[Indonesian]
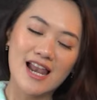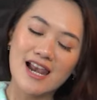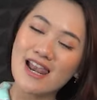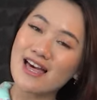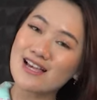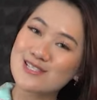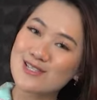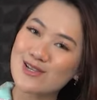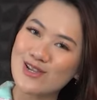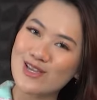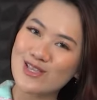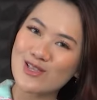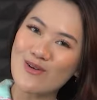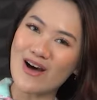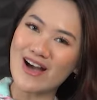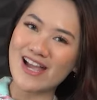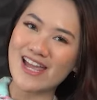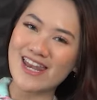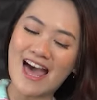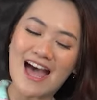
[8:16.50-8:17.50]
langsung
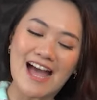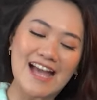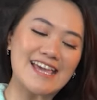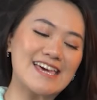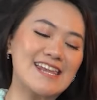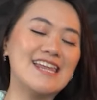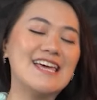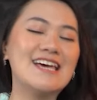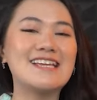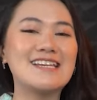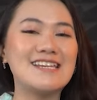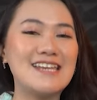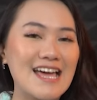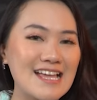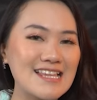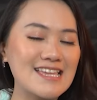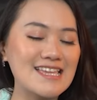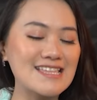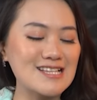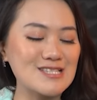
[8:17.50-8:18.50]
dituangin air
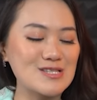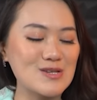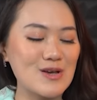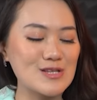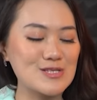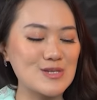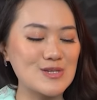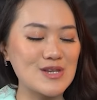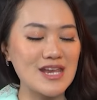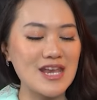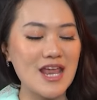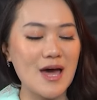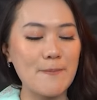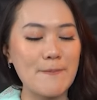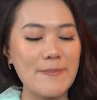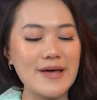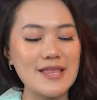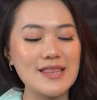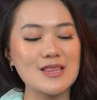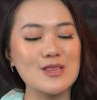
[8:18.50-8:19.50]
dan kita juga sudah
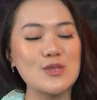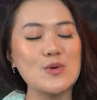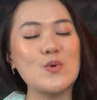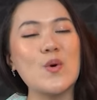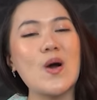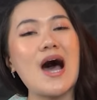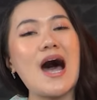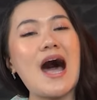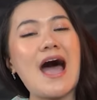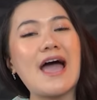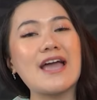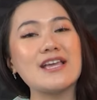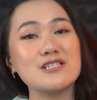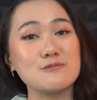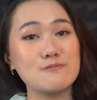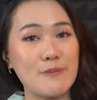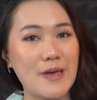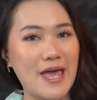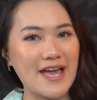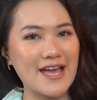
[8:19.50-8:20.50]
dapat dua
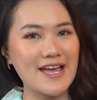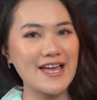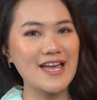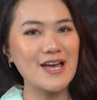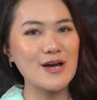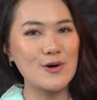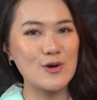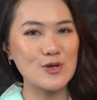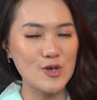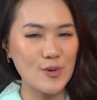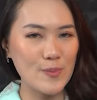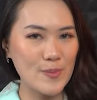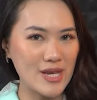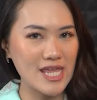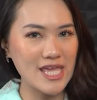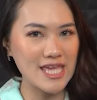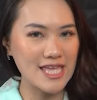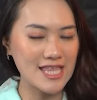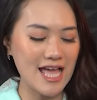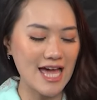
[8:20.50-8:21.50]
ice pack untuk
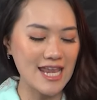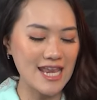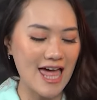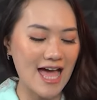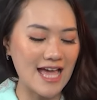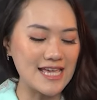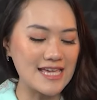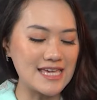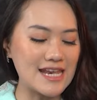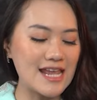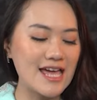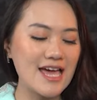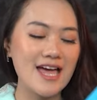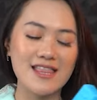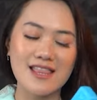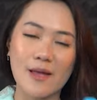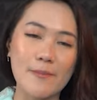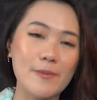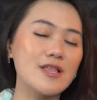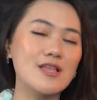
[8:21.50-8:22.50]
mendinginkan air.
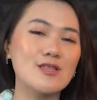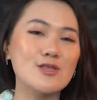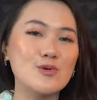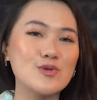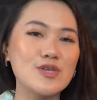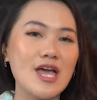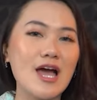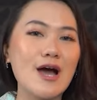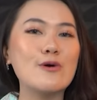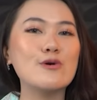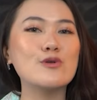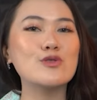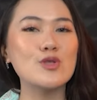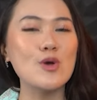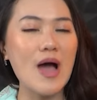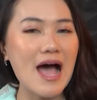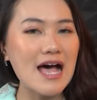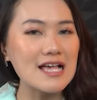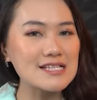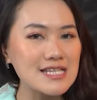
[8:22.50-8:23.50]
Tapi tentunya
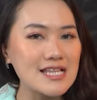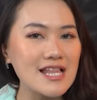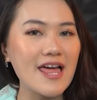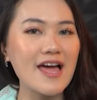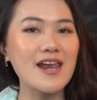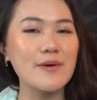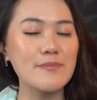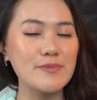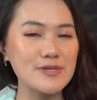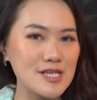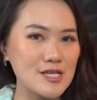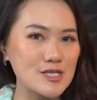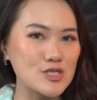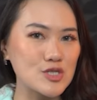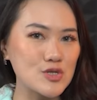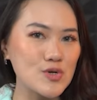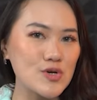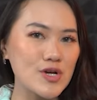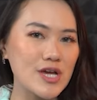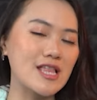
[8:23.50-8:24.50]
untuk hasil yang lebih
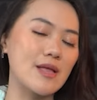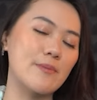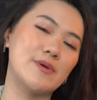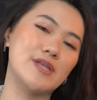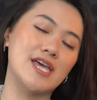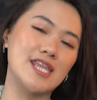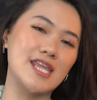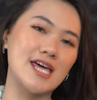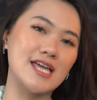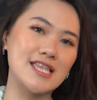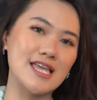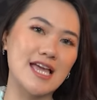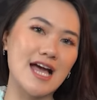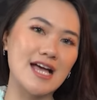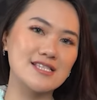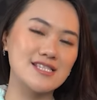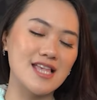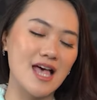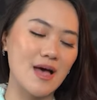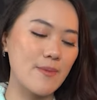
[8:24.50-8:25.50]
sejuk kita
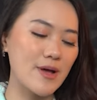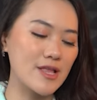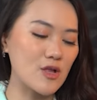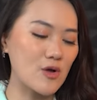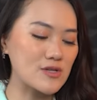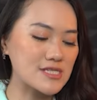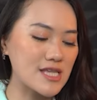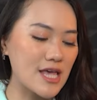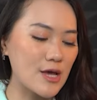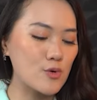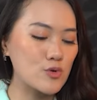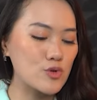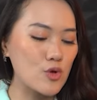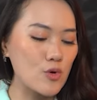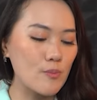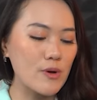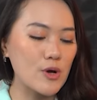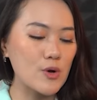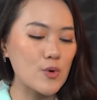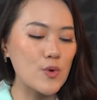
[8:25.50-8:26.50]
menyarankan sahabat OSE
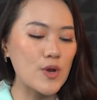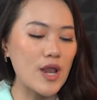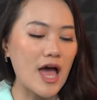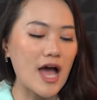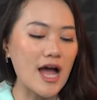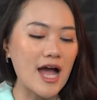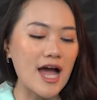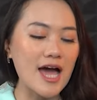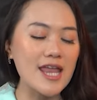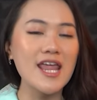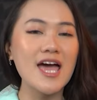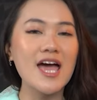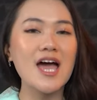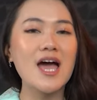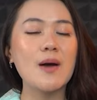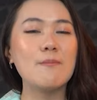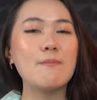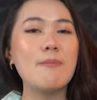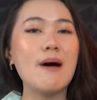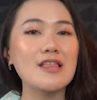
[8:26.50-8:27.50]
untuk menggunakan
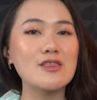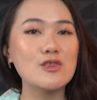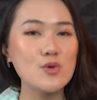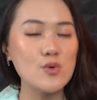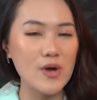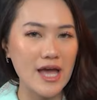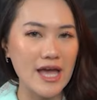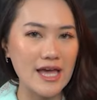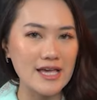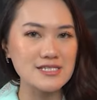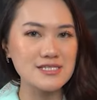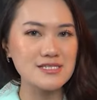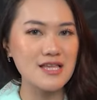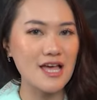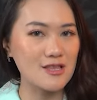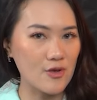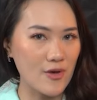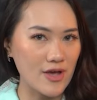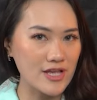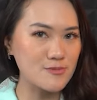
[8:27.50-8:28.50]
batu es
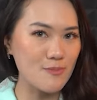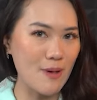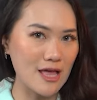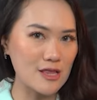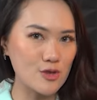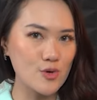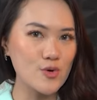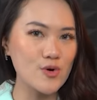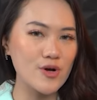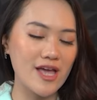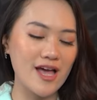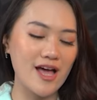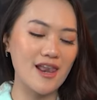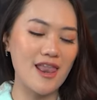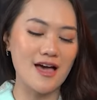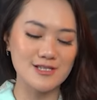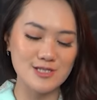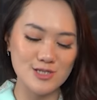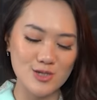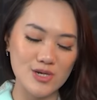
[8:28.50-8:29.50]
atau es batu ya
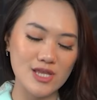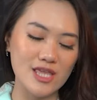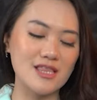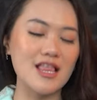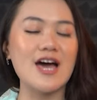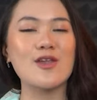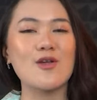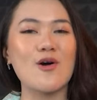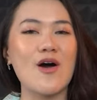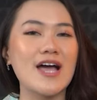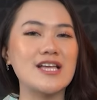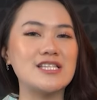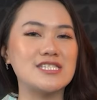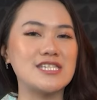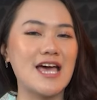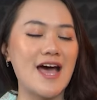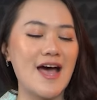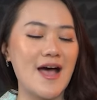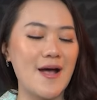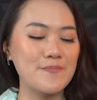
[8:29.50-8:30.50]
langsung ditaruh
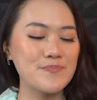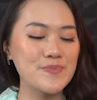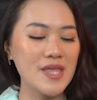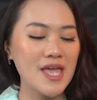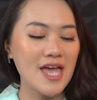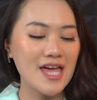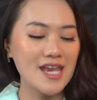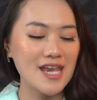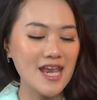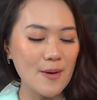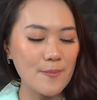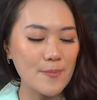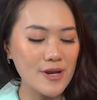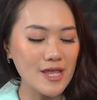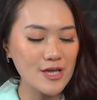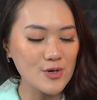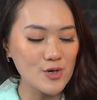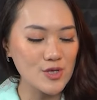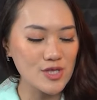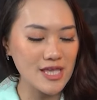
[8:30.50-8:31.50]
aja. Nah
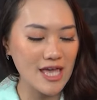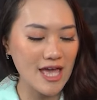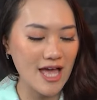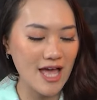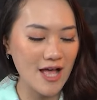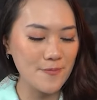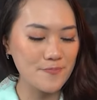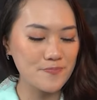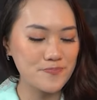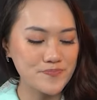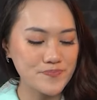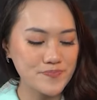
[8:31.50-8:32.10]
berikutnya